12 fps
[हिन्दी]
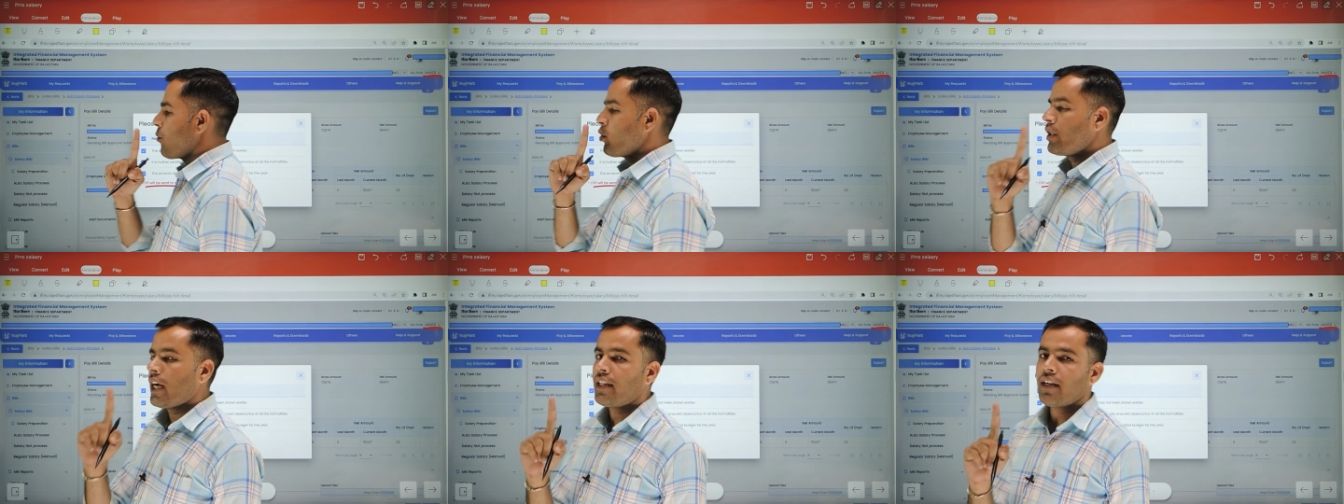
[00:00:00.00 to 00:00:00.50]

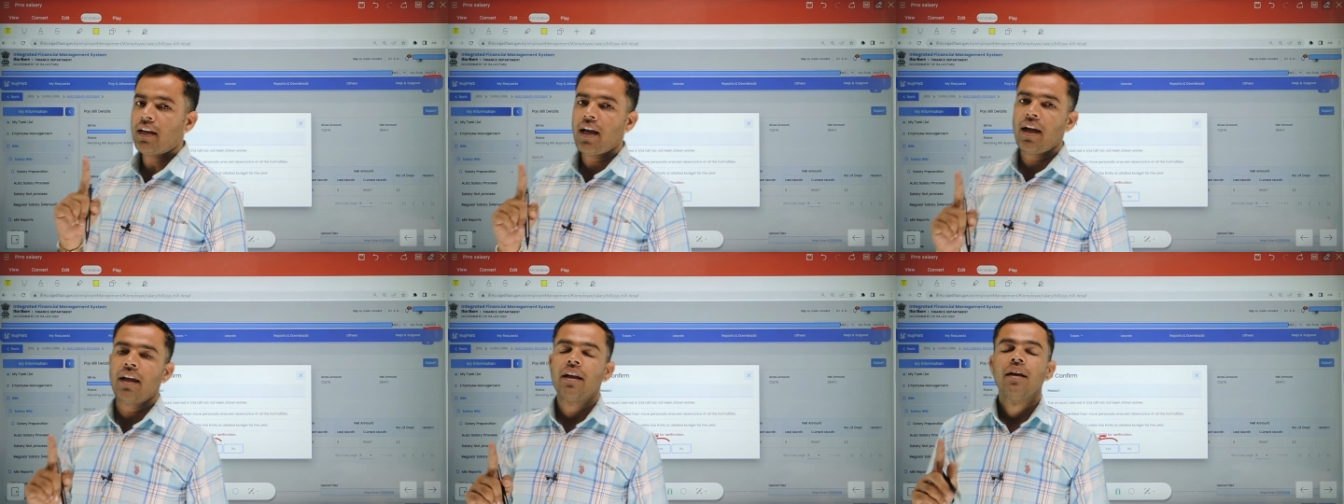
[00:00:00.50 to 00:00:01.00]
आपको ध्यान रखना
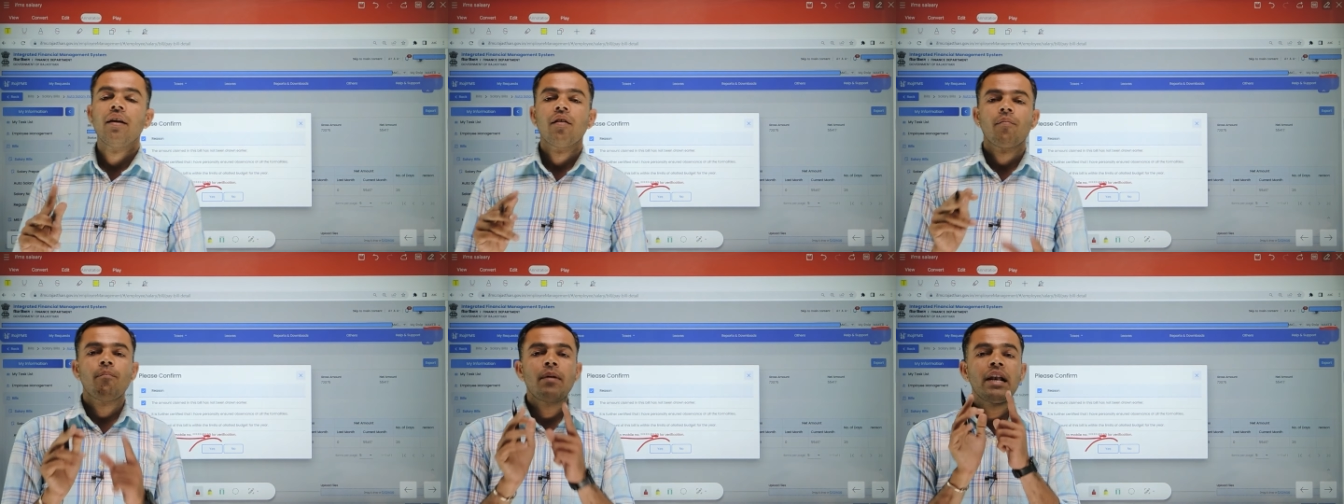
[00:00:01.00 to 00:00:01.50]
है
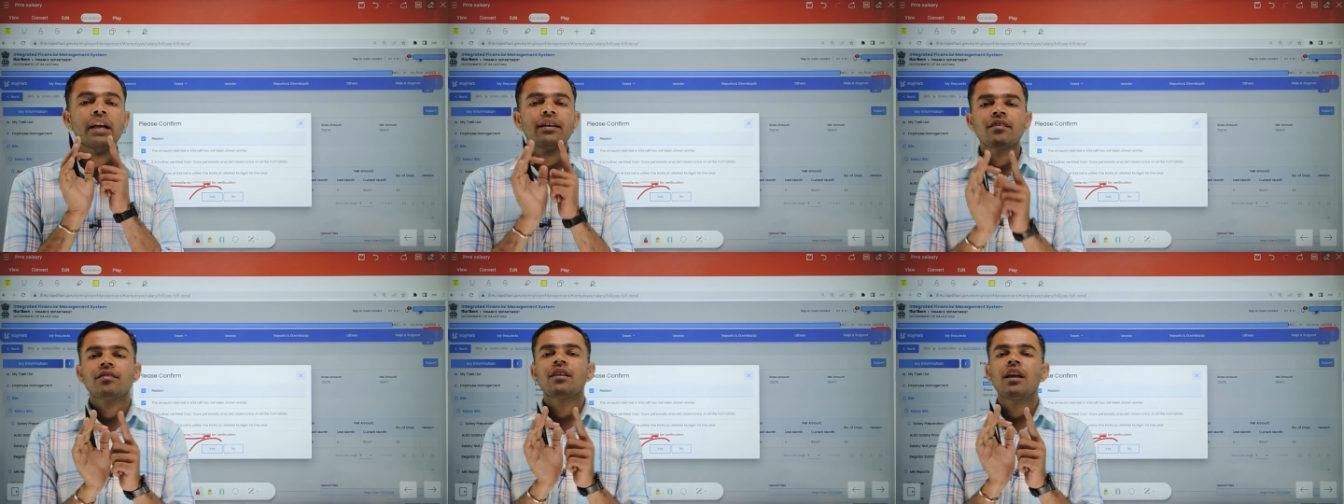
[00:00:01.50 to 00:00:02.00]
बिल
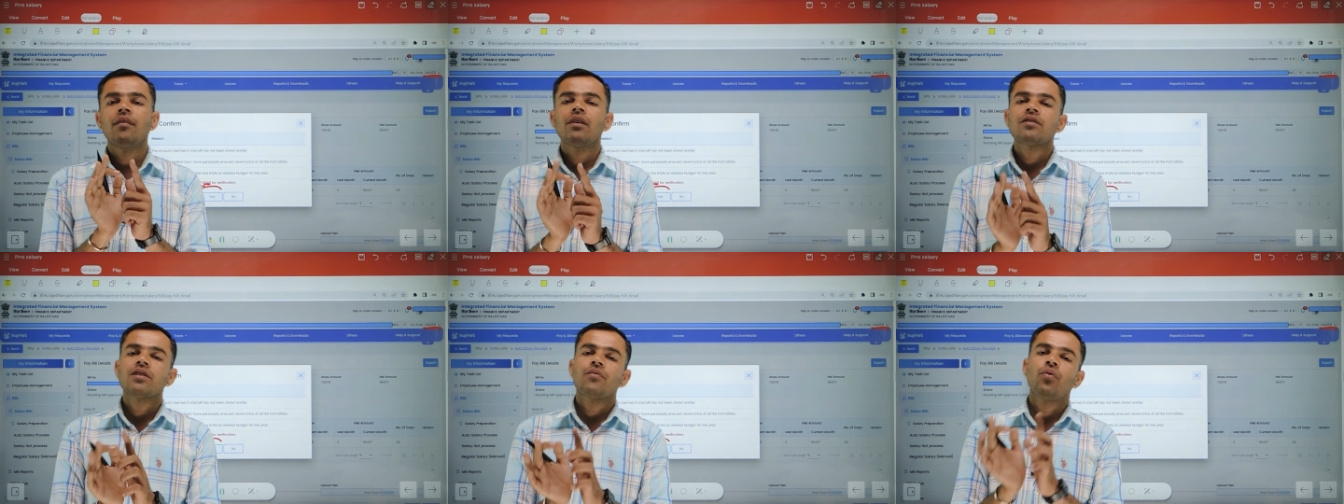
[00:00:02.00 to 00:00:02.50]
किस
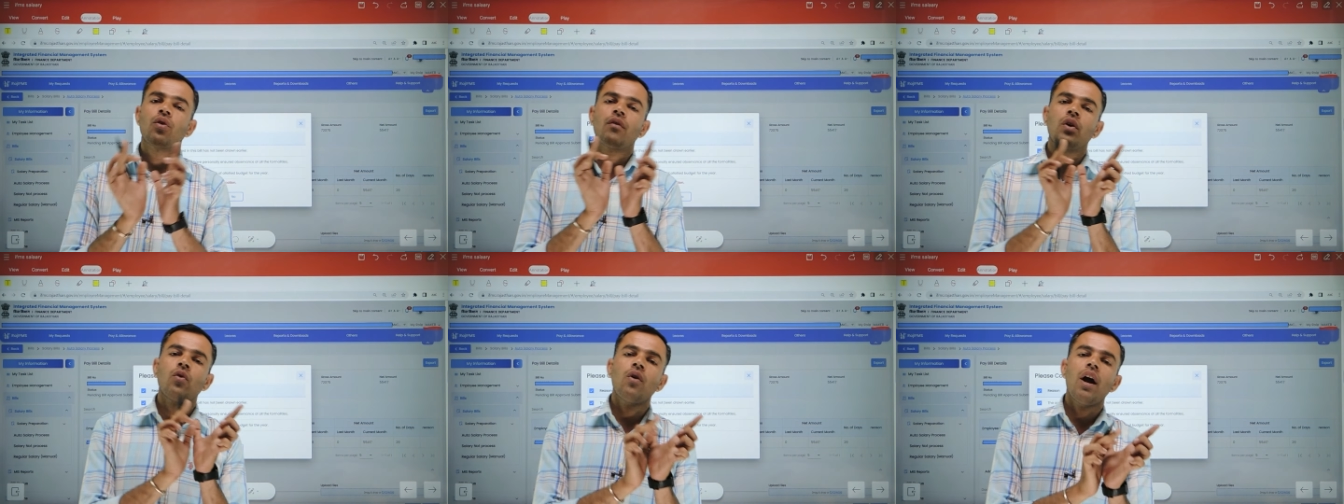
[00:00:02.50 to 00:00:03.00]
लेवल से
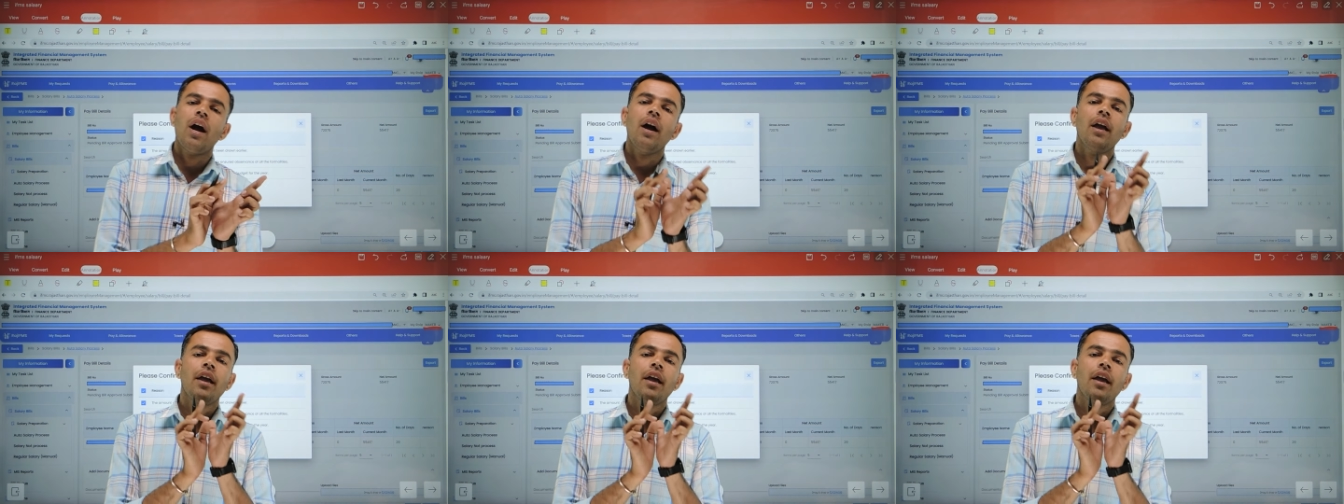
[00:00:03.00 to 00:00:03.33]
फॉरवर्ड होगा